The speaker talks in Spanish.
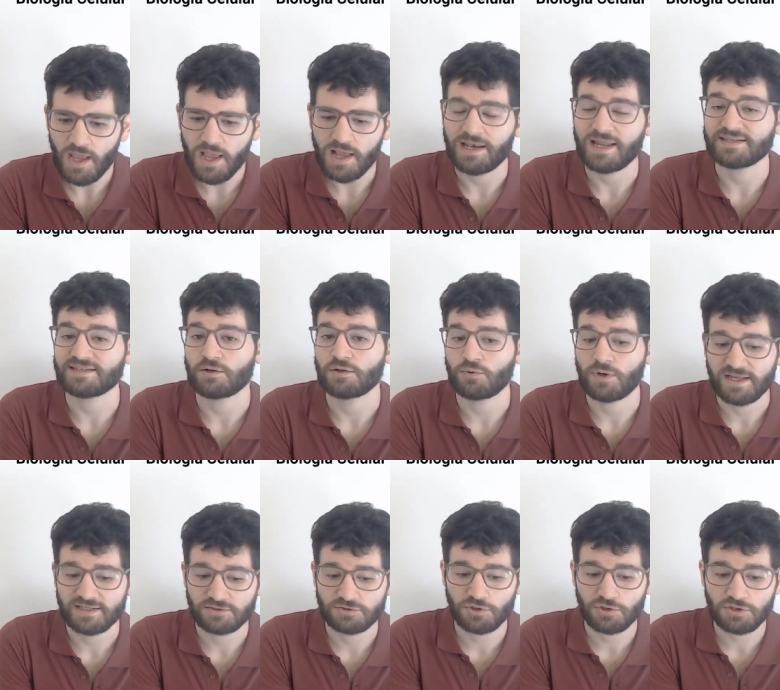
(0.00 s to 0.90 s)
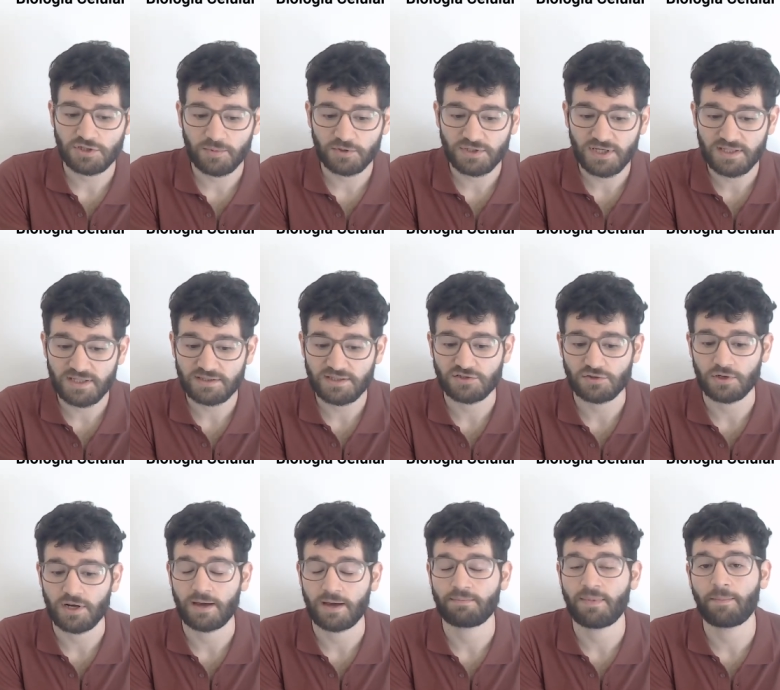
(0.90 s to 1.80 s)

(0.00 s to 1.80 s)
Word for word: Las células totipotentes son las más